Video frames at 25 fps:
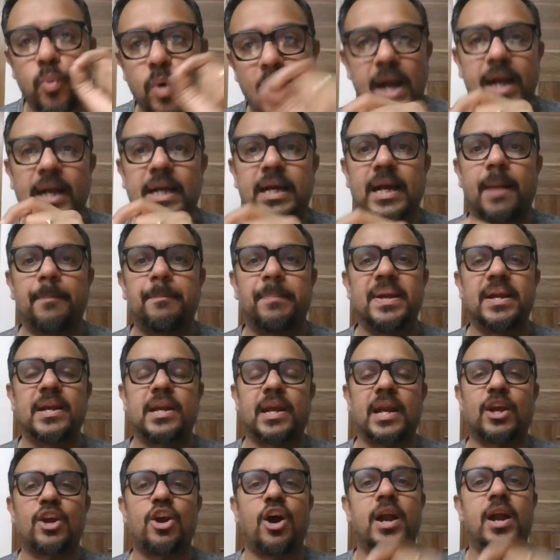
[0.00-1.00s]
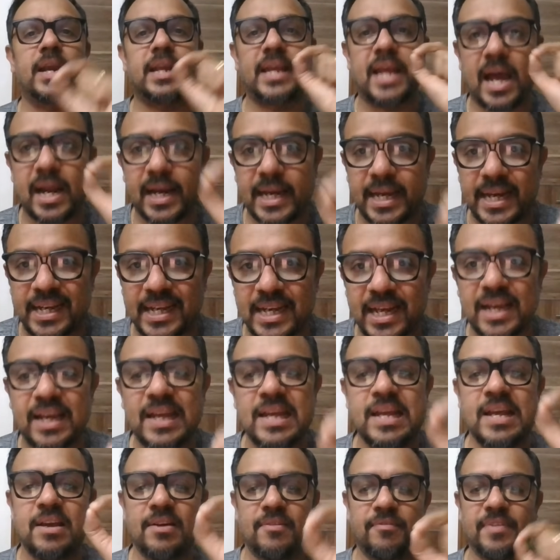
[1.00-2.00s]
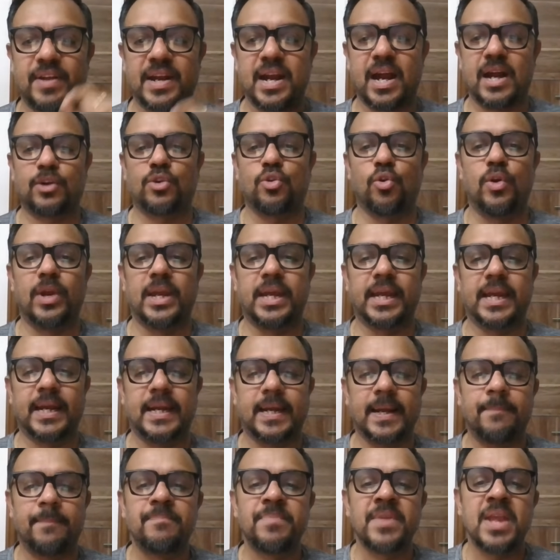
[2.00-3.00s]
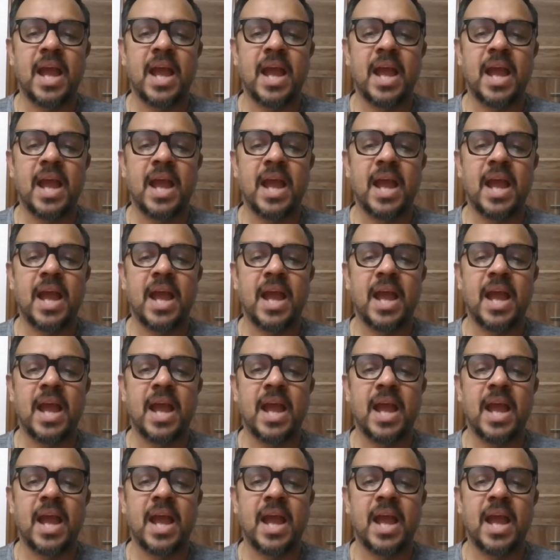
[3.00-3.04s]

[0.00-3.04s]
வேர்ல்ட் கப் இன் ரெக்கார்ட் யார்கிட்ட விராட் கோலி கிட்ட